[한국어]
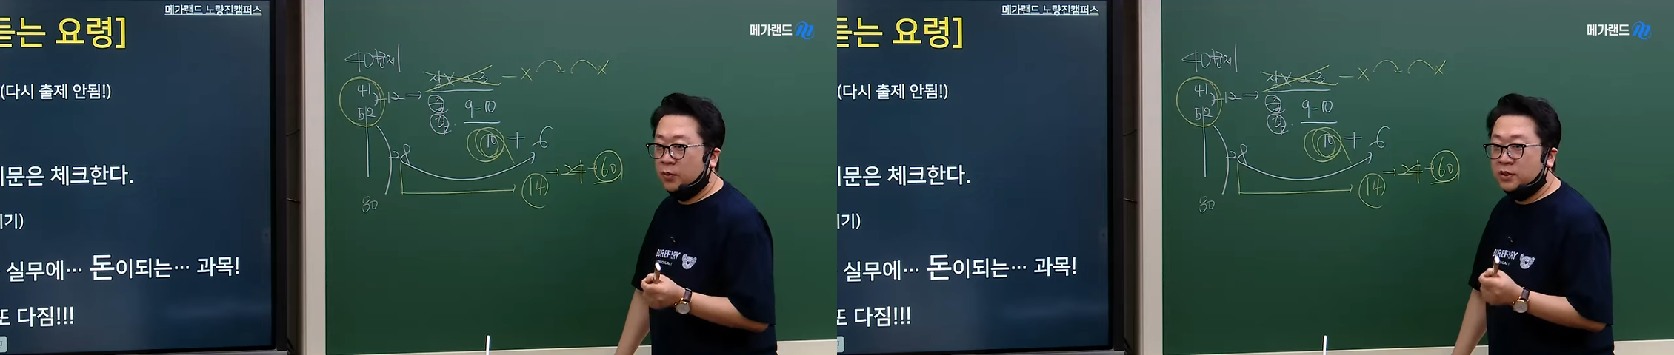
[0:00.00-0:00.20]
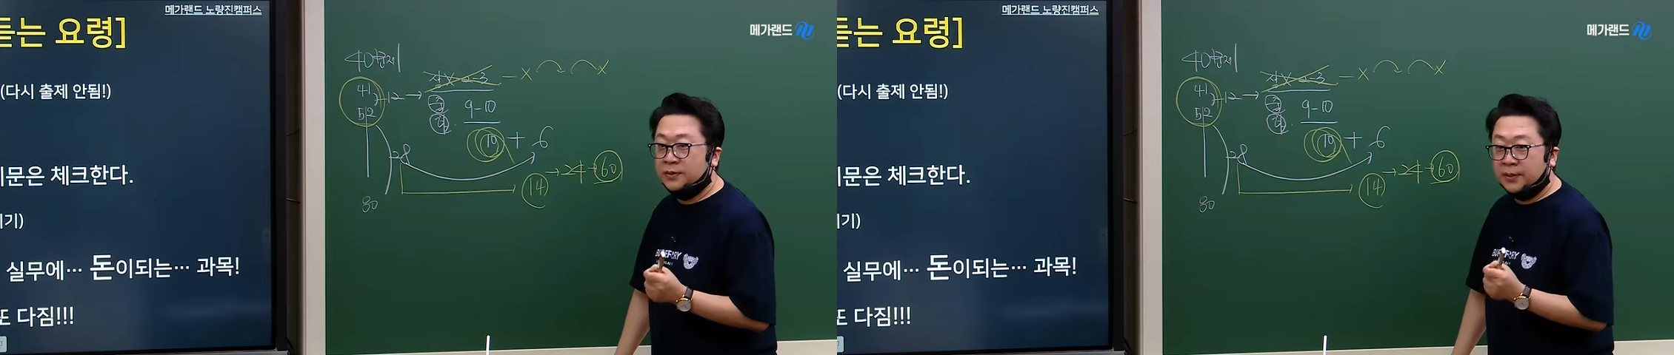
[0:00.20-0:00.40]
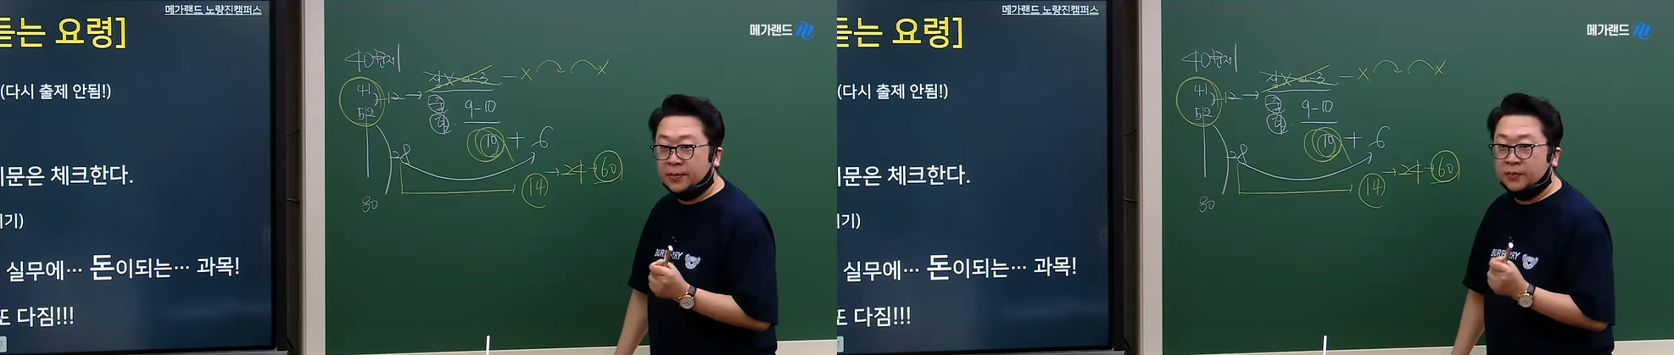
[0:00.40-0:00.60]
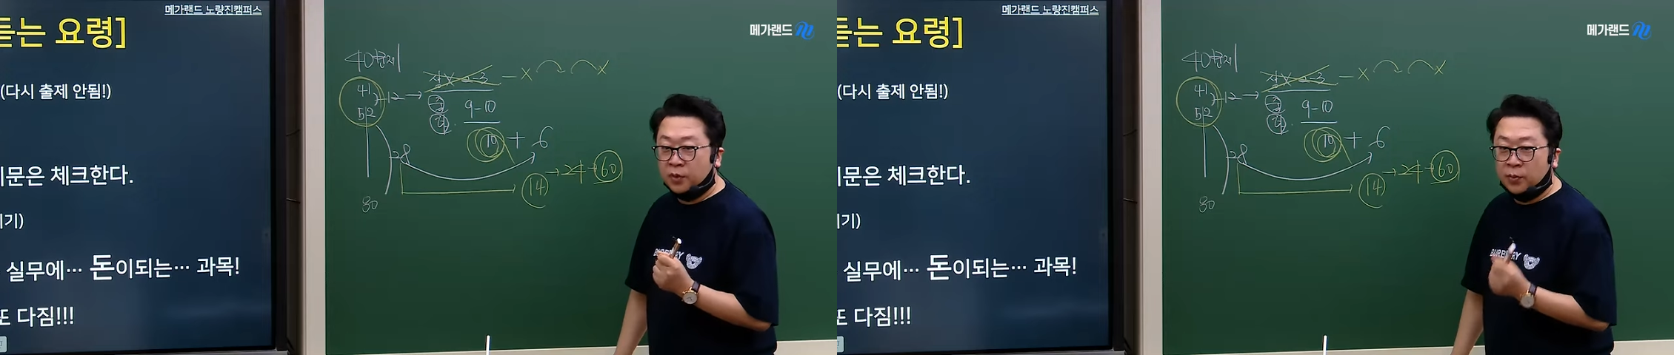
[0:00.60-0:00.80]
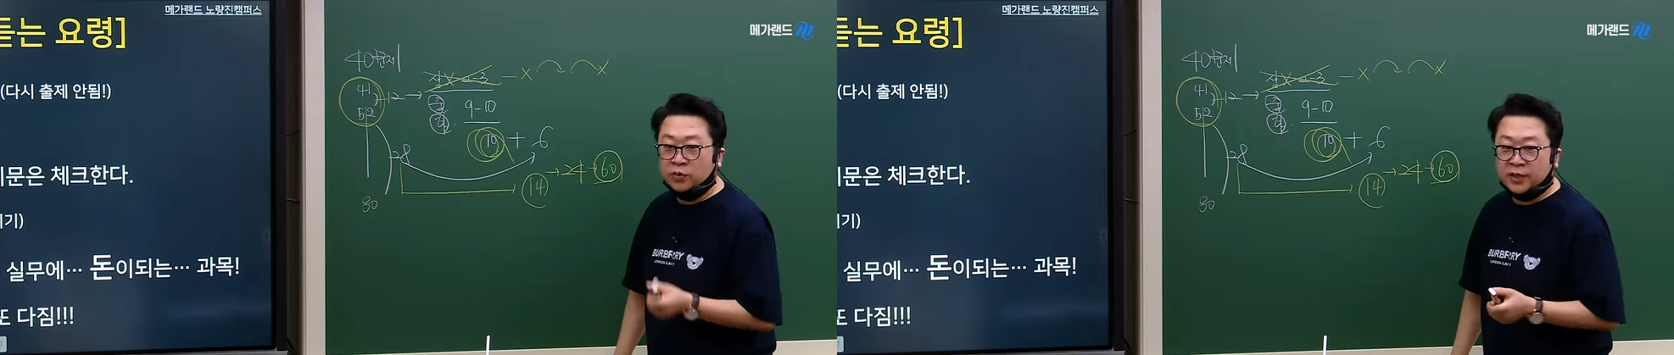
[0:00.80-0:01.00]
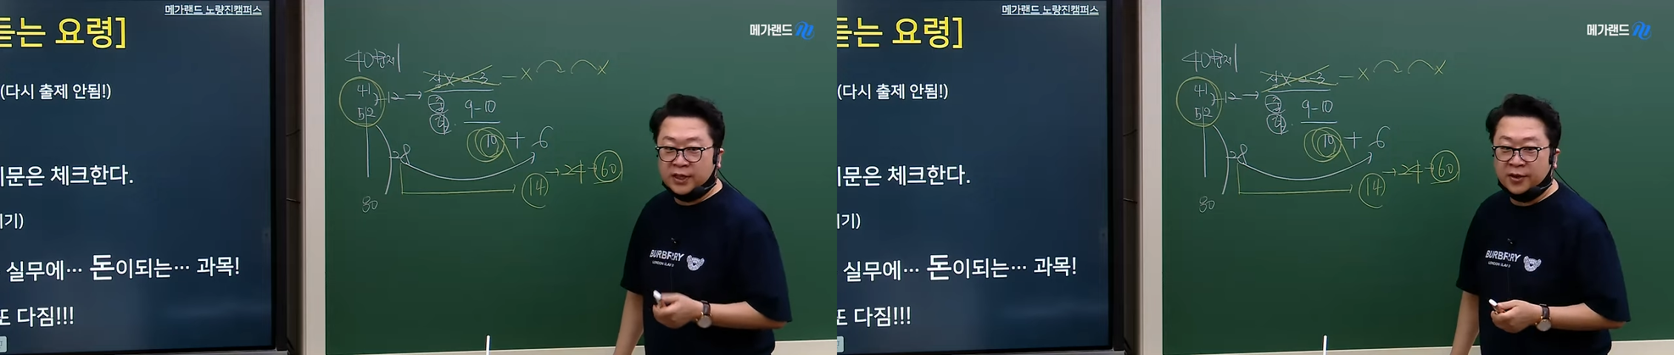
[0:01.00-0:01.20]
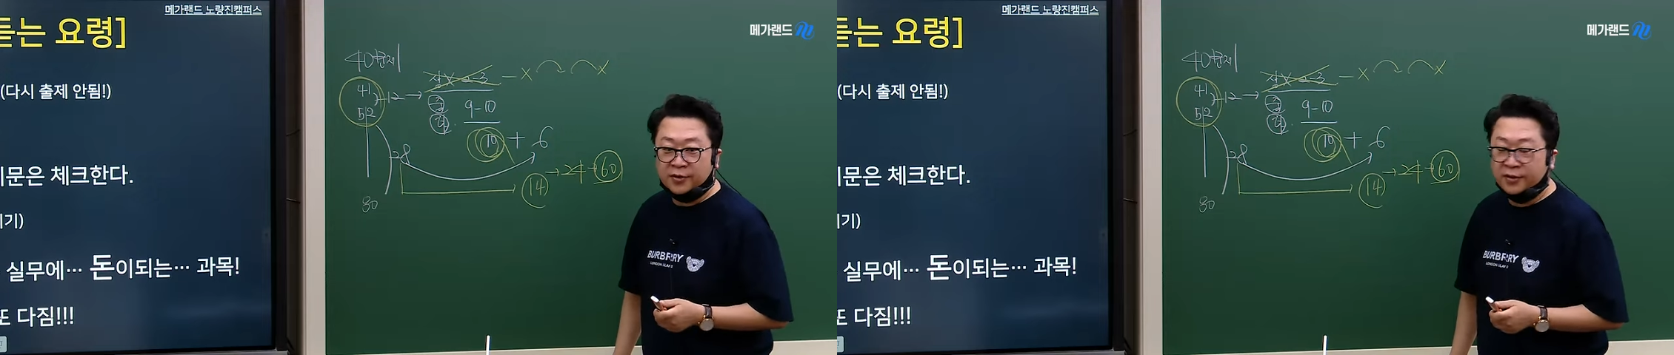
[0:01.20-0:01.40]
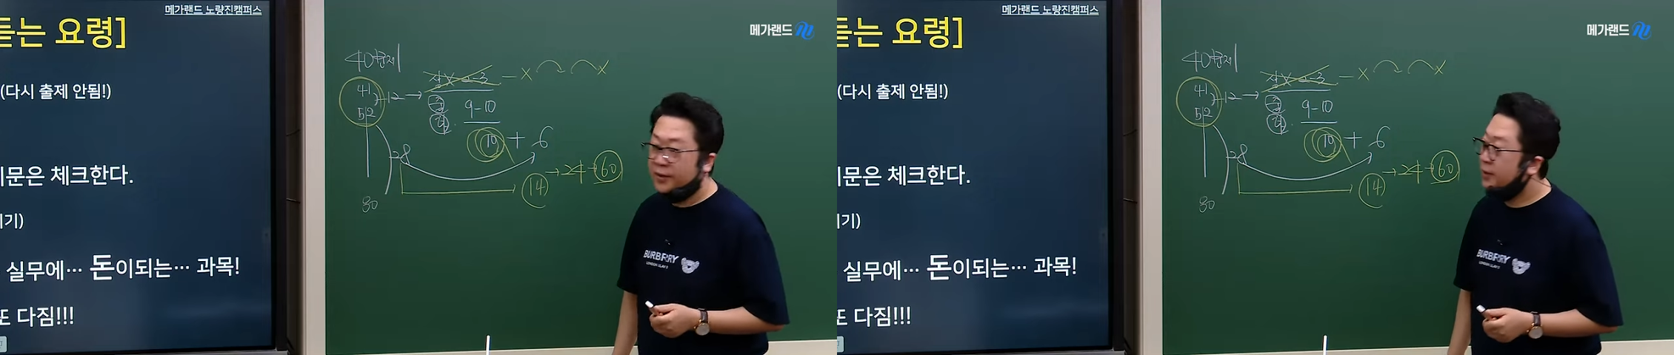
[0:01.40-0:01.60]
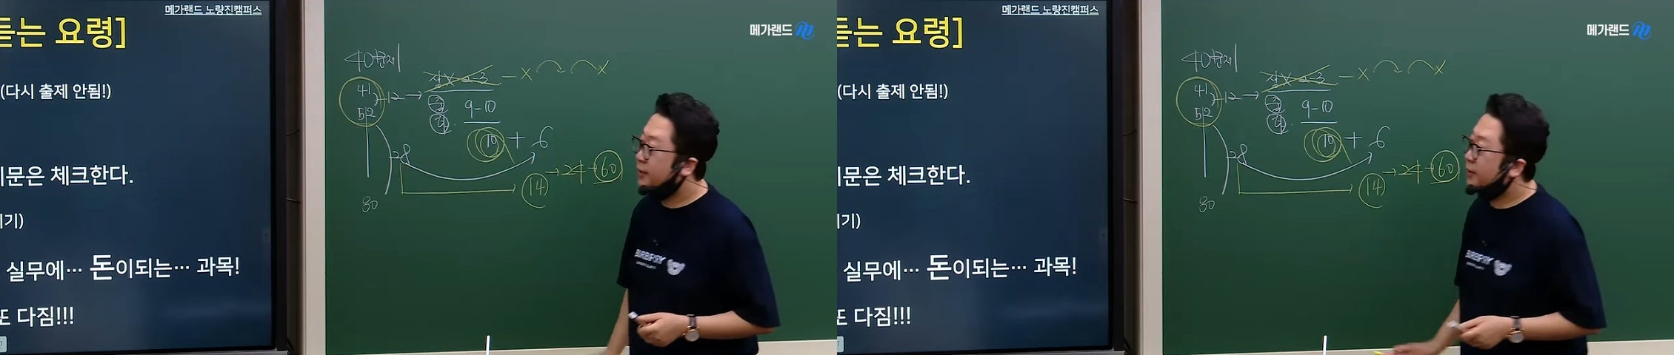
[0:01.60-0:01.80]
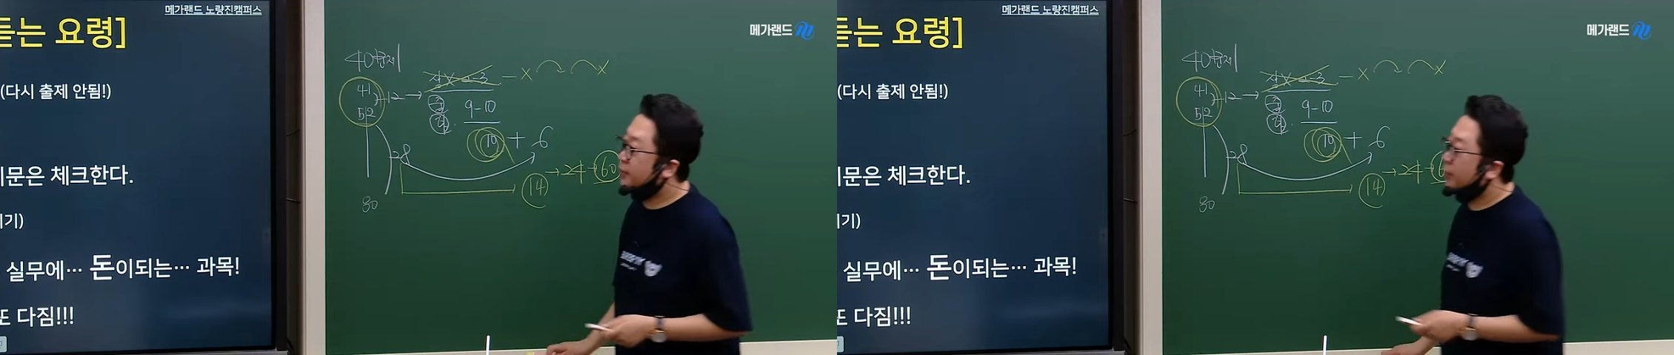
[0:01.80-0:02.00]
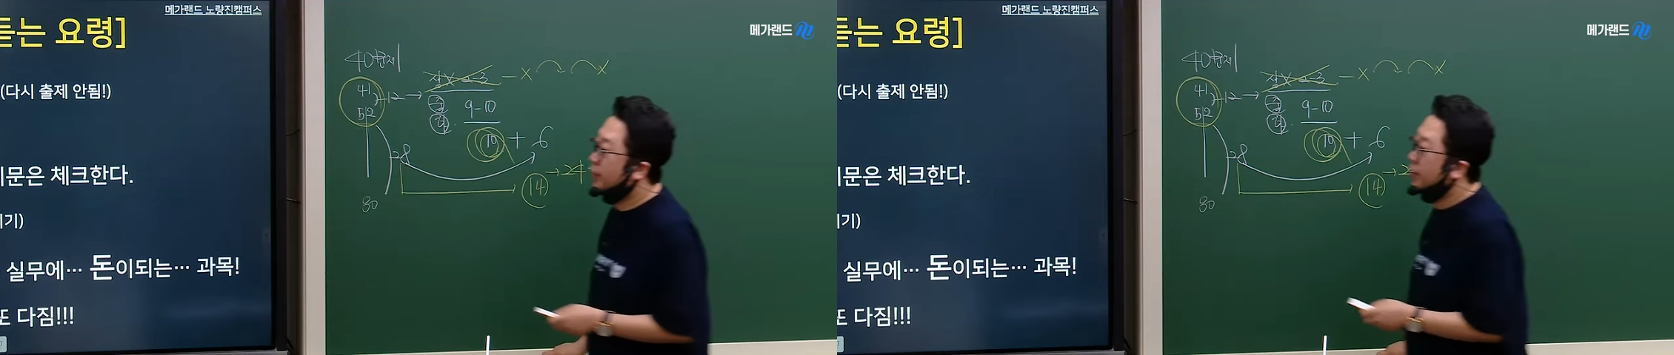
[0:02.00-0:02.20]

공시세법 더 보는 게 나아요. 그래서